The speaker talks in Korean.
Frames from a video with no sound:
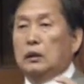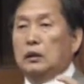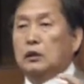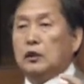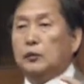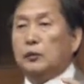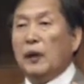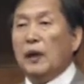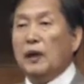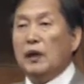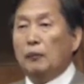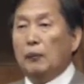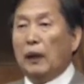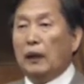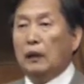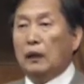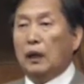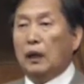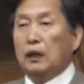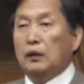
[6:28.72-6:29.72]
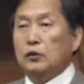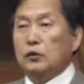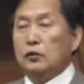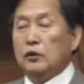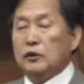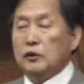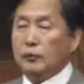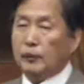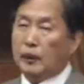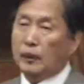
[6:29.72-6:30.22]
스페인에
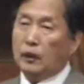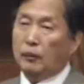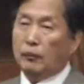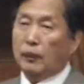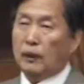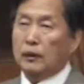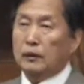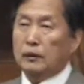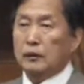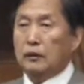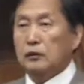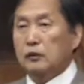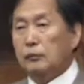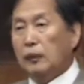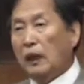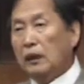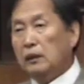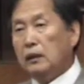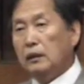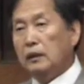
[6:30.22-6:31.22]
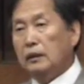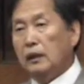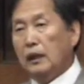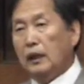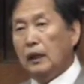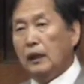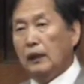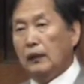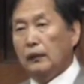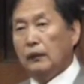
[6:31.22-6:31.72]
팔려가지고 스페인에 팔려서 그래서
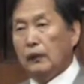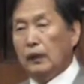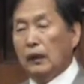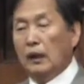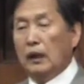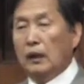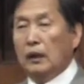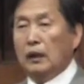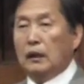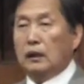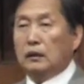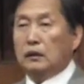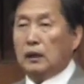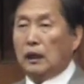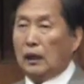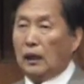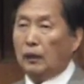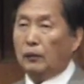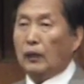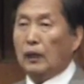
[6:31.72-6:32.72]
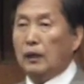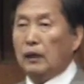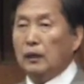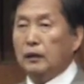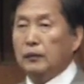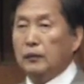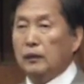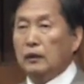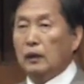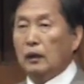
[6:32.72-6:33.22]
팔리는데 참
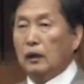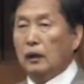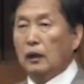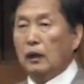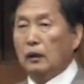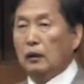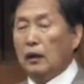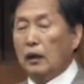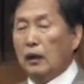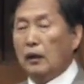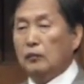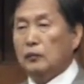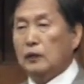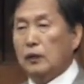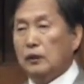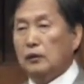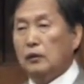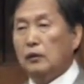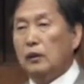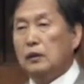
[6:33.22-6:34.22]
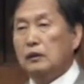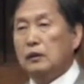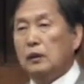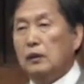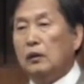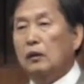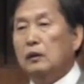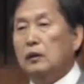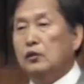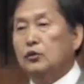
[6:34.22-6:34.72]
하나님의 은혜가 그러니까 감사하죠. 거기서
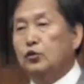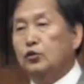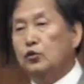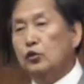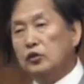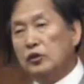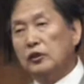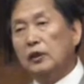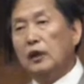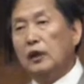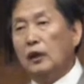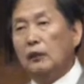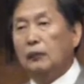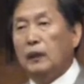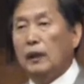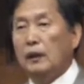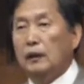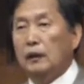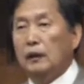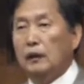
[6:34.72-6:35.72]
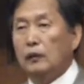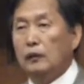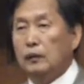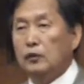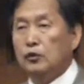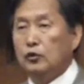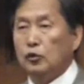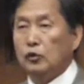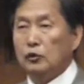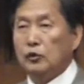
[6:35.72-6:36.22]
거기에 수도성에게
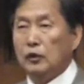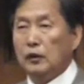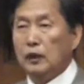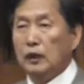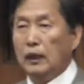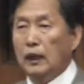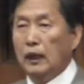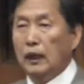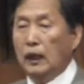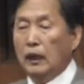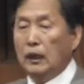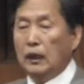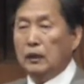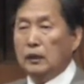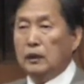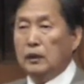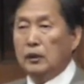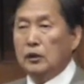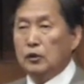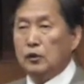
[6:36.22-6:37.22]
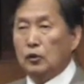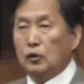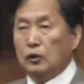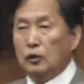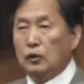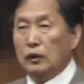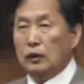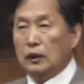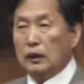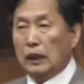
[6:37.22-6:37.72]
팔려요. 수도성이
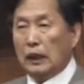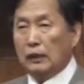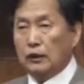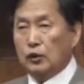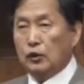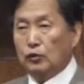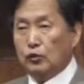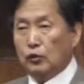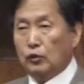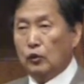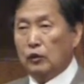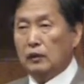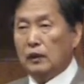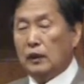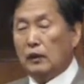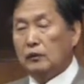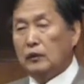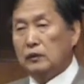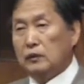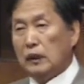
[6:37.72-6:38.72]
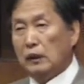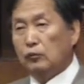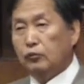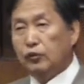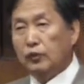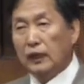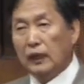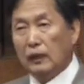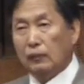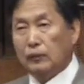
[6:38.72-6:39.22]
그리스도를 가르쳐주고 그 다음에 그 사람
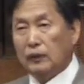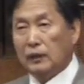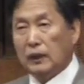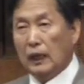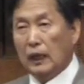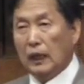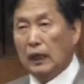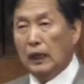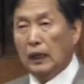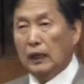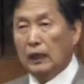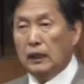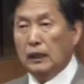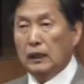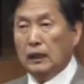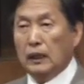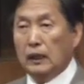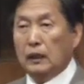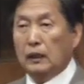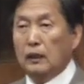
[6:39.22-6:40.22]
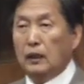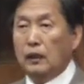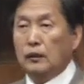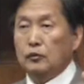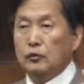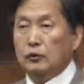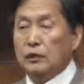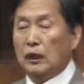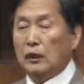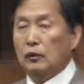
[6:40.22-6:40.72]
후리합니다.
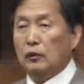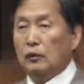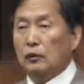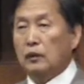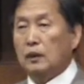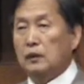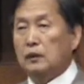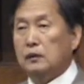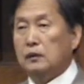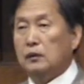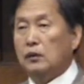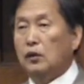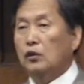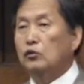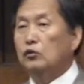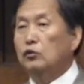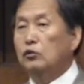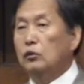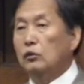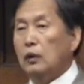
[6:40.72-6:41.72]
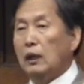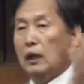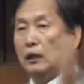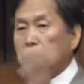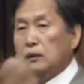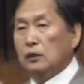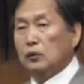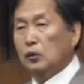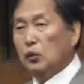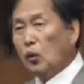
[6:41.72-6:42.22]
그래가지고 자유롭게 해서 영국으로
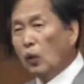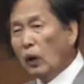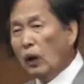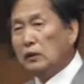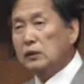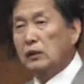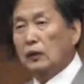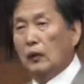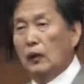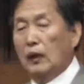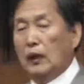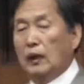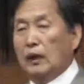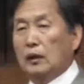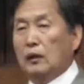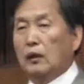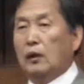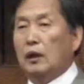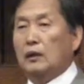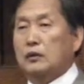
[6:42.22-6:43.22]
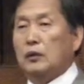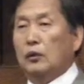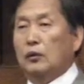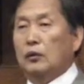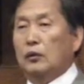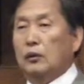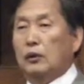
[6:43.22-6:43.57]
가서 또 가서 거 가서